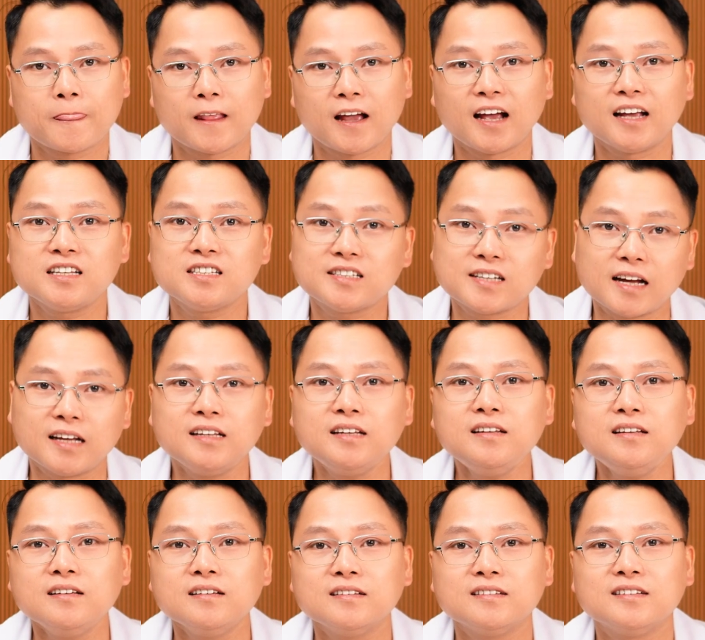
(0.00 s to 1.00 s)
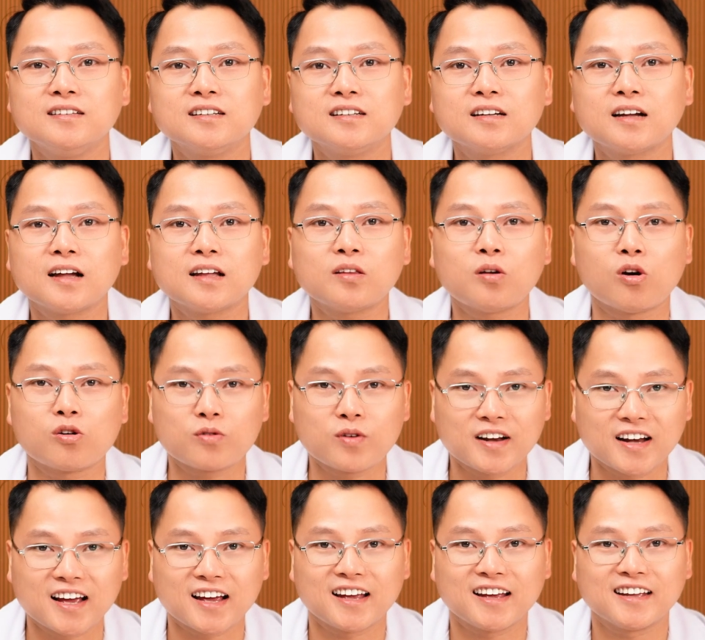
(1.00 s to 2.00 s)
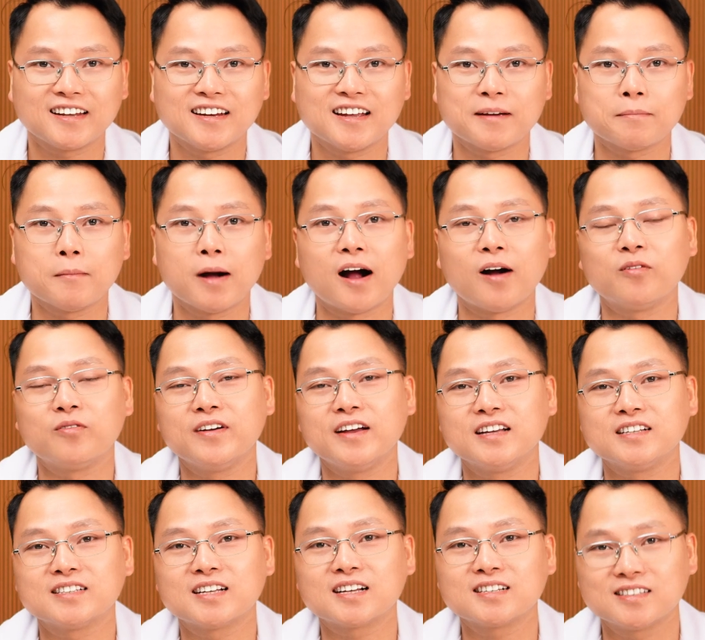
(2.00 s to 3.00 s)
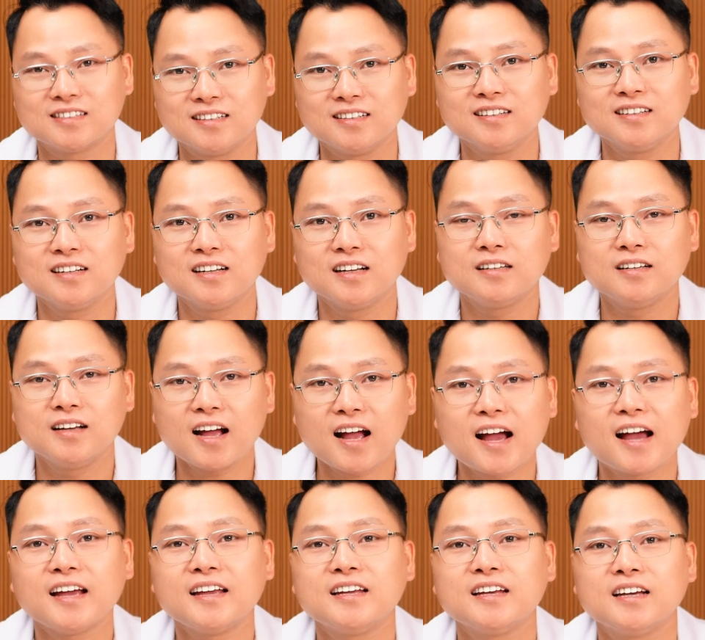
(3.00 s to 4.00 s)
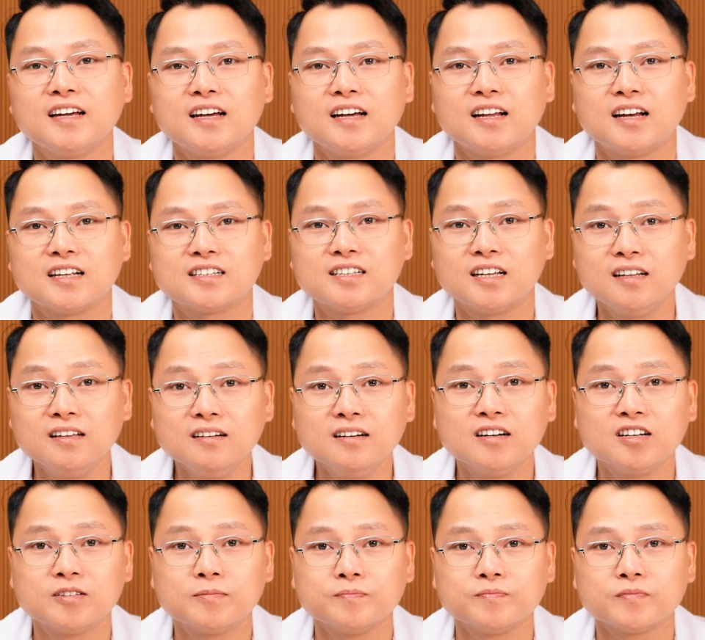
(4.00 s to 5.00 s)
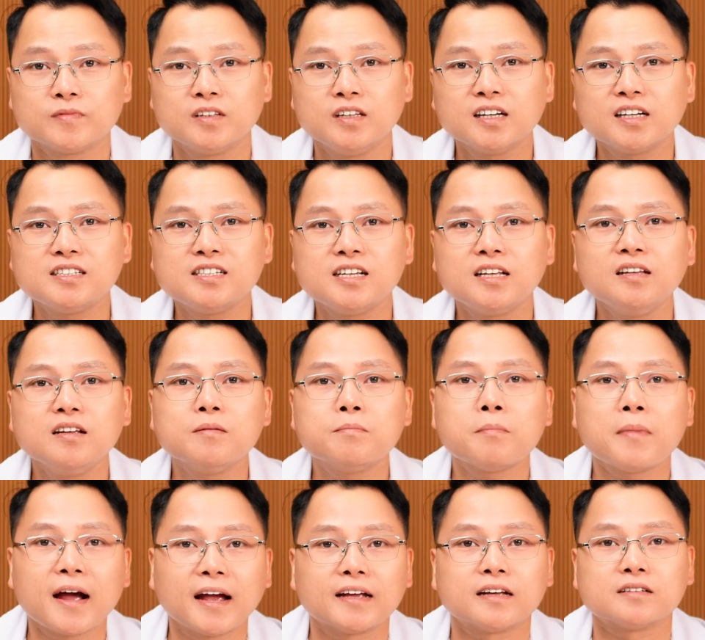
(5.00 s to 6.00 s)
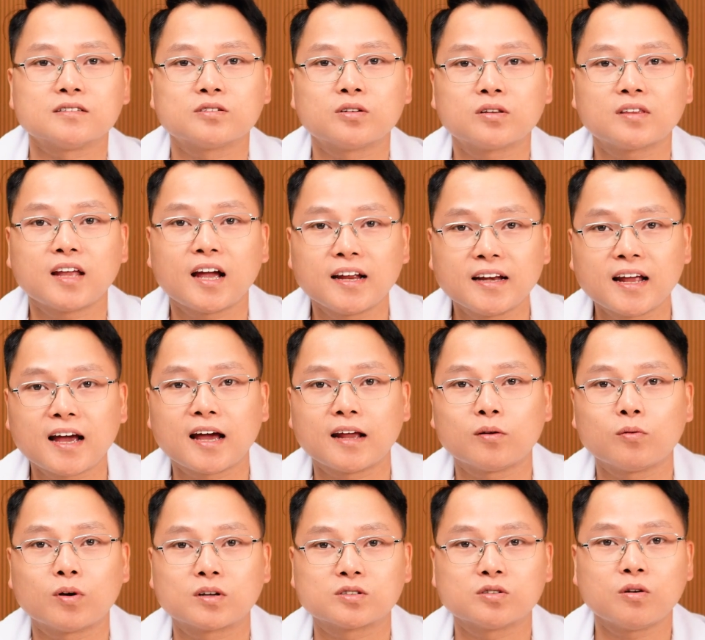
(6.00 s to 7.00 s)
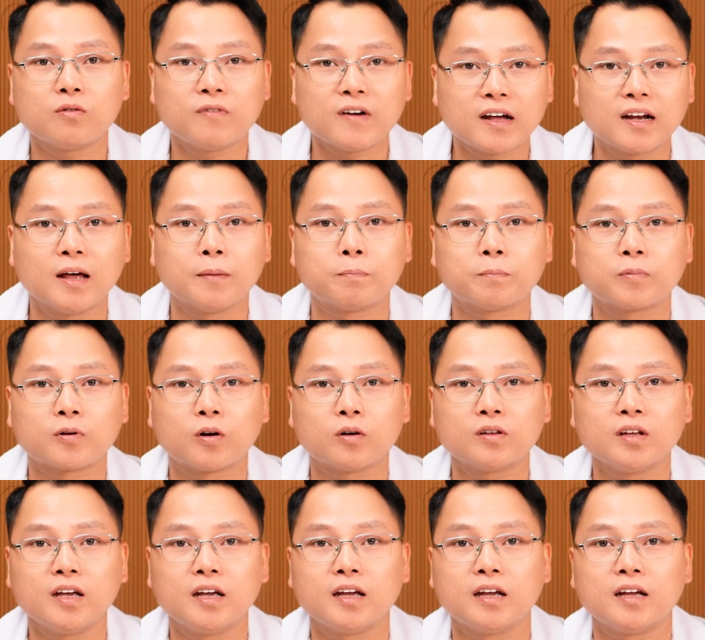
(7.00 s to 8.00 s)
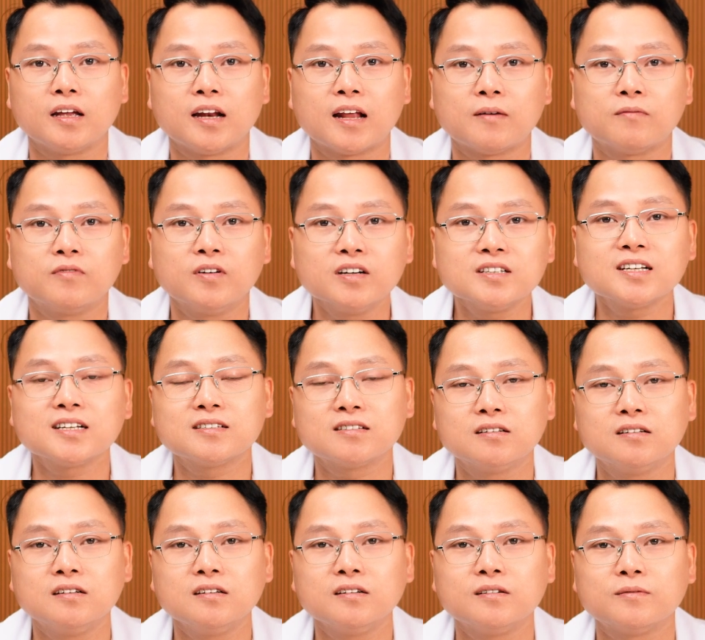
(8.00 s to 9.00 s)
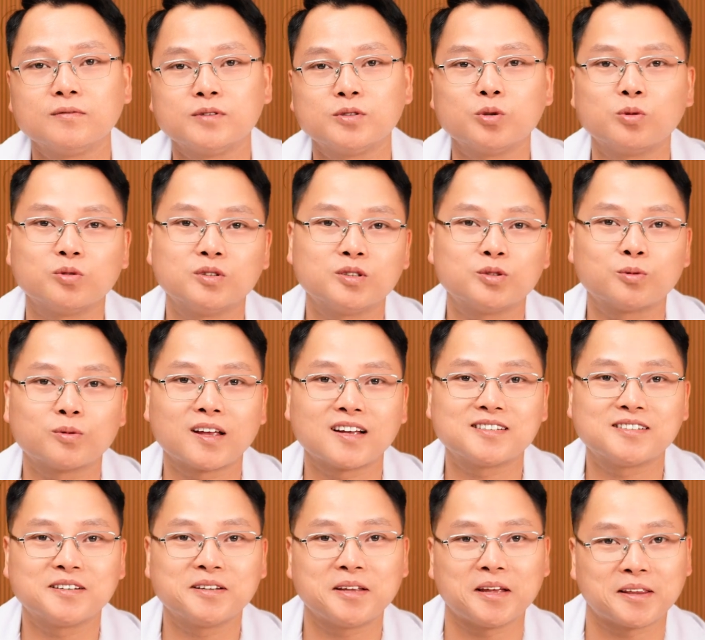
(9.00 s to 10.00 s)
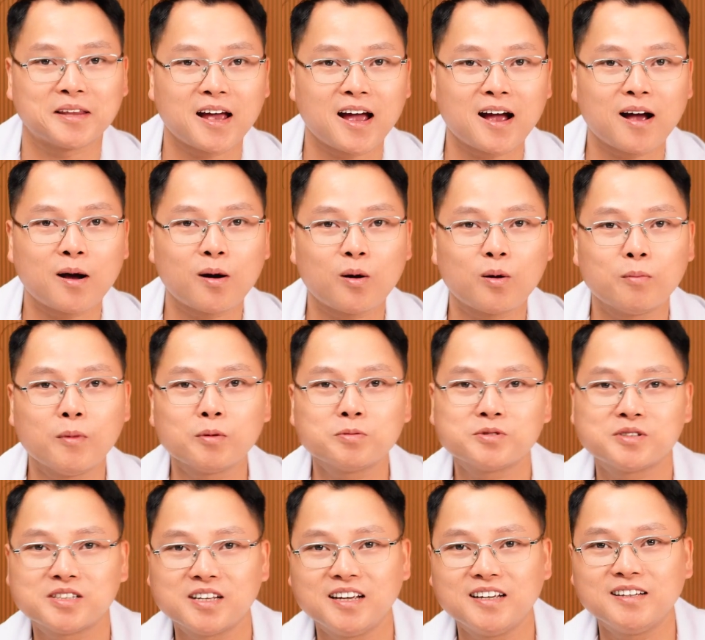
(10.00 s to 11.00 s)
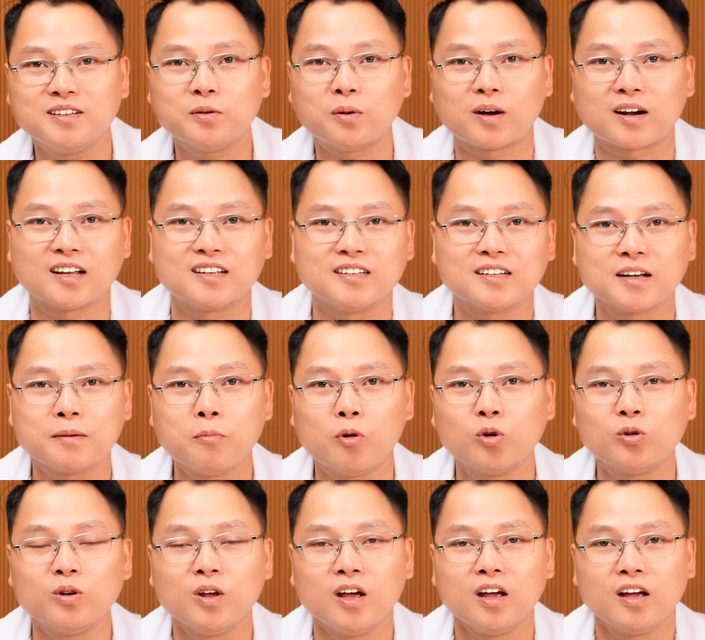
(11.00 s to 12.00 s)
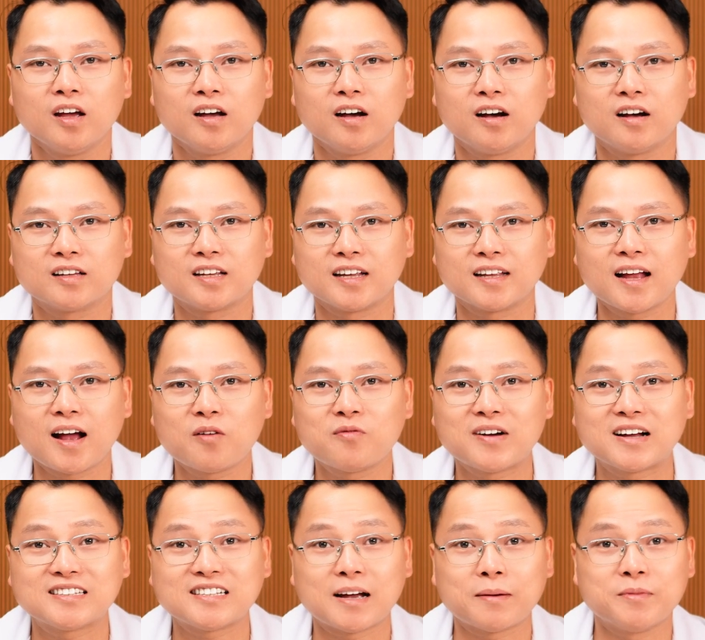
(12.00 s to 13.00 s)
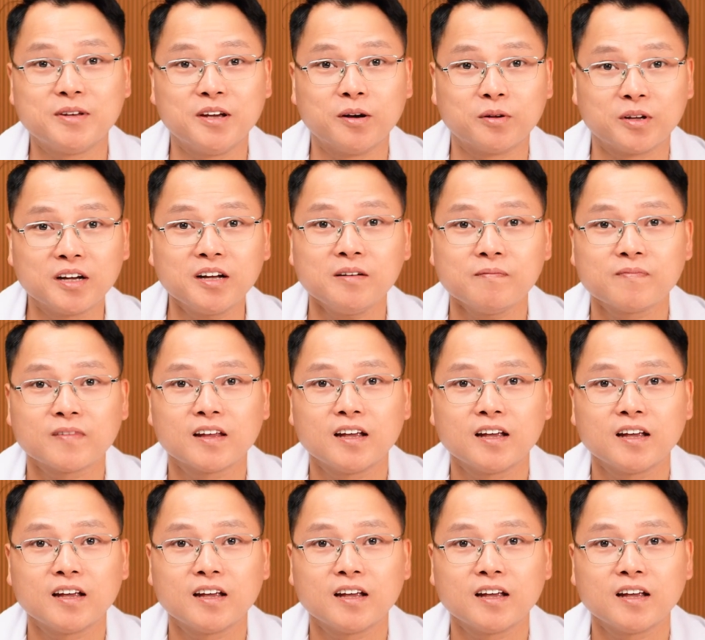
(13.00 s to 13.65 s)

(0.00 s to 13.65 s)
hãy tránh những cái thói quen này để bảo vệ răng sứ thứ hai là chấn thương những cái chấn thương mạnh do tai nạn hoặc do va đập có thể làm vỡ răng sứ ví dụ như chúng ta chơi thể thao boxing hoặc là những cái môn uh, thể thao va chạm nhiều nhé